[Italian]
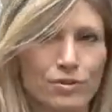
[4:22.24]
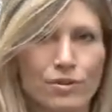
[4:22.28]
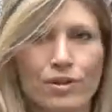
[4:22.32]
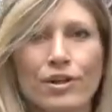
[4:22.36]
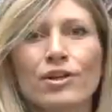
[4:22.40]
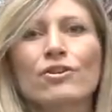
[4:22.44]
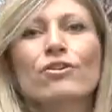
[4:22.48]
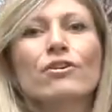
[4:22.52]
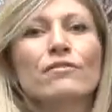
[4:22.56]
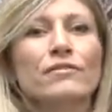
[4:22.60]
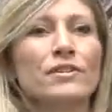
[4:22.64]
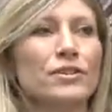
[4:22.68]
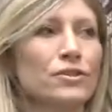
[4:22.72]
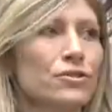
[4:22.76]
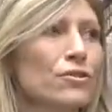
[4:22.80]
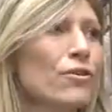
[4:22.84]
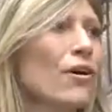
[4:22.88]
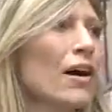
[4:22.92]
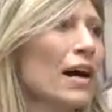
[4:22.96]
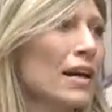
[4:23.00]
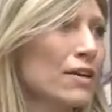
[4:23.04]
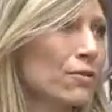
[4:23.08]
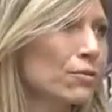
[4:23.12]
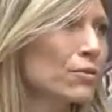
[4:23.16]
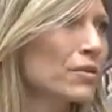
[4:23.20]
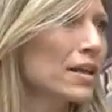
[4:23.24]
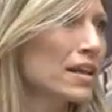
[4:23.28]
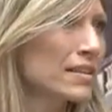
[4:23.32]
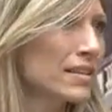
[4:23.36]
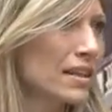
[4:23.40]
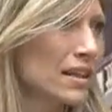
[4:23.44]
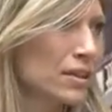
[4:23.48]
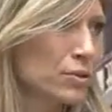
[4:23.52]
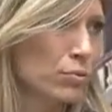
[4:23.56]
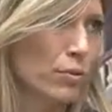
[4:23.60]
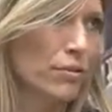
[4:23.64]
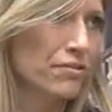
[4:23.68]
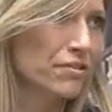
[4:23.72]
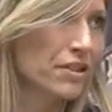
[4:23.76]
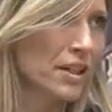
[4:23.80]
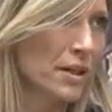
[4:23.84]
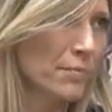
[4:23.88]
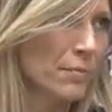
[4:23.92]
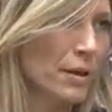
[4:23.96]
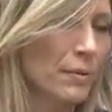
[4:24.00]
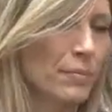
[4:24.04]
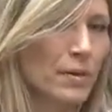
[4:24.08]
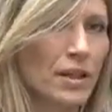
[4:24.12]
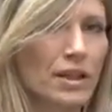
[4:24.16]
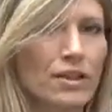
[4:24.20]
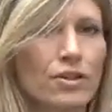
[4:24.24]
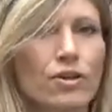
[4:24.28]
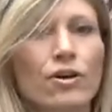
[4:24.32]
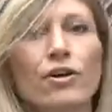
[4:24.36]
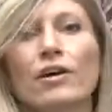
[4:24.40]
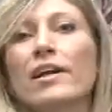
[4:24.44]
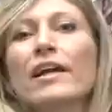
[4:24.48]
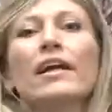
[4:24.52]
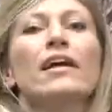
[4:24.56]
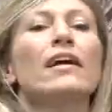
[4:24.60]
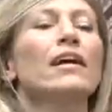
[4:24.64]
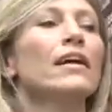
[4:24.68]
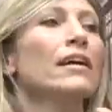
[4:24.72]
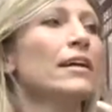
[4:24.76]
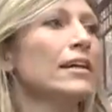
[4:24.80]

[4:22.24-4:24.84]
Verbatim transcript: Torino ha visto alcune delle sue firme migliori,